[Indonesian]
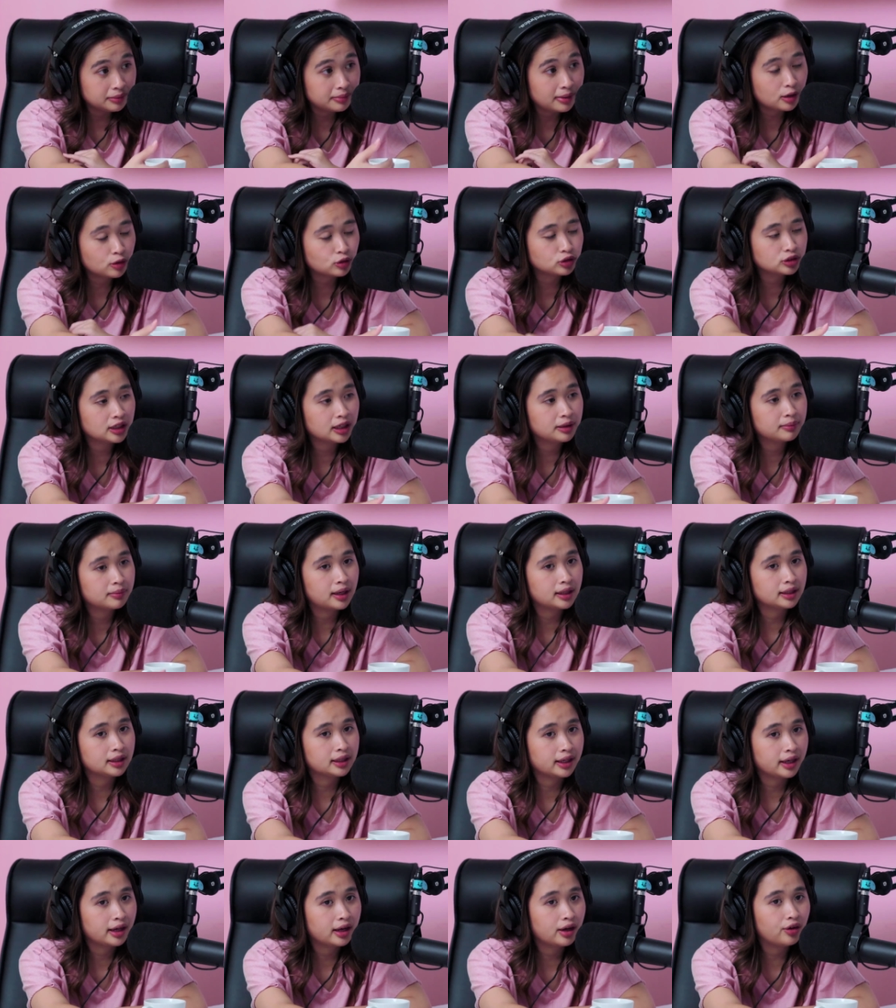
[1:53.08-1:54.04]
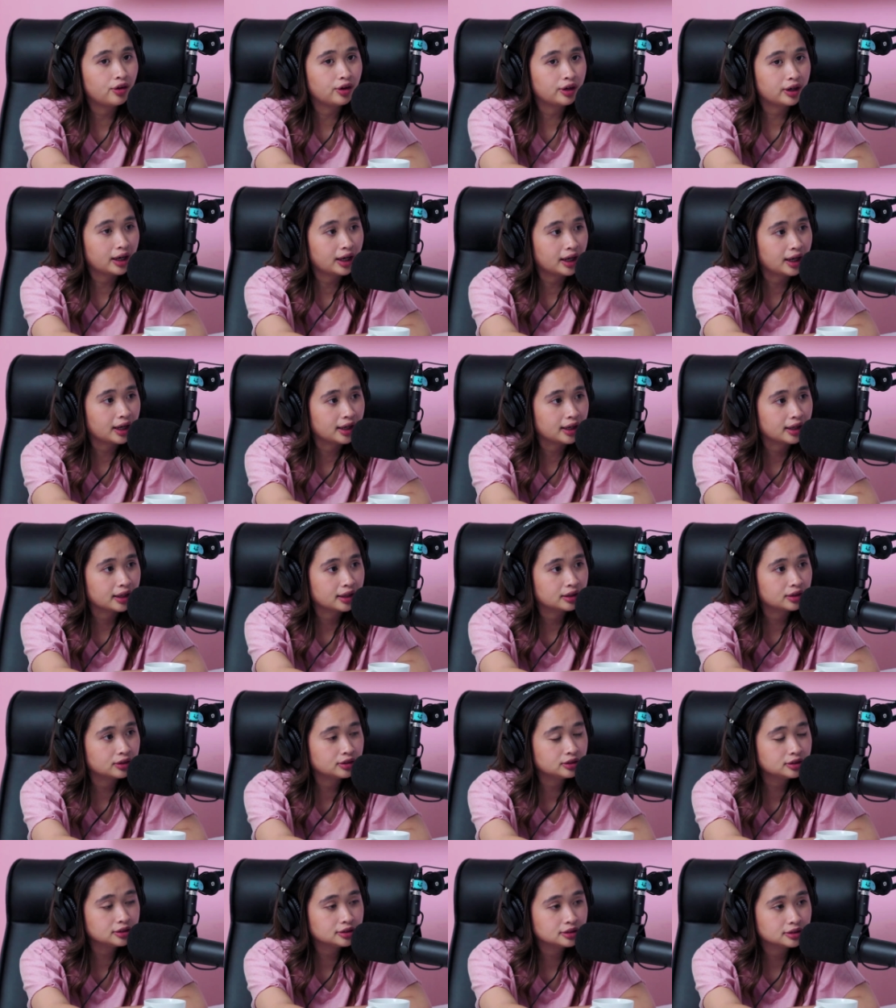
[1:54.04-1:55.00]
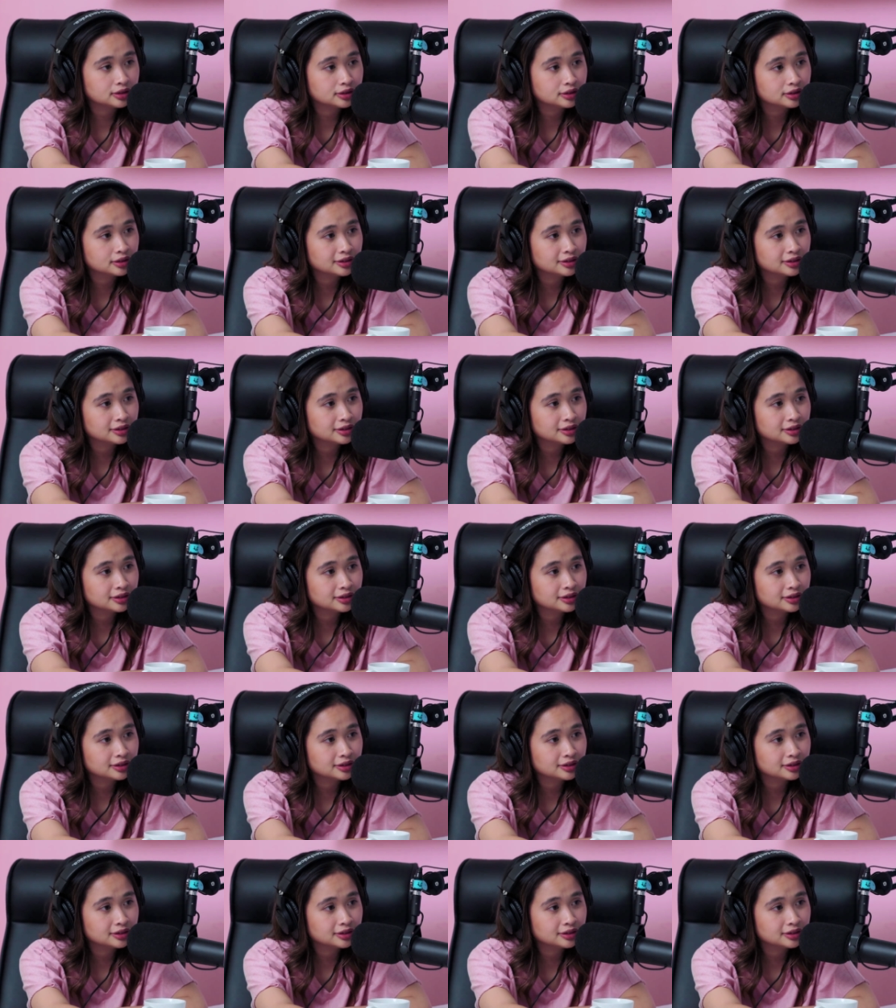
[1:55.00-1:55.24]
barusan iya. berarti ya, oke. Terus?